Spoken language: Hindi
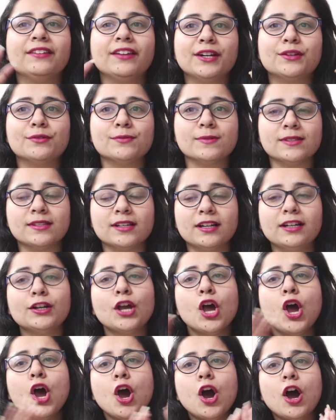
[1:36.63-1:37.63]
ग्रेट
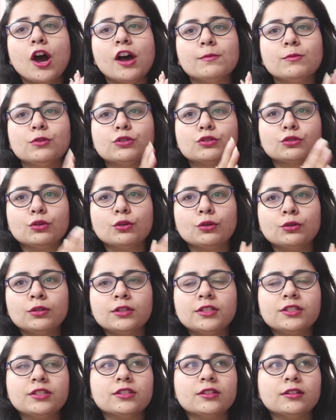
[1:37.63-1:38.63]
रिजल्ट और मैं उसको
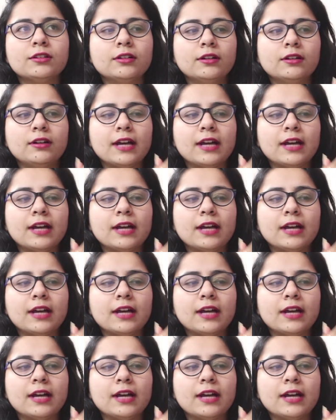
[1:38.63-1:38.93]
कुछ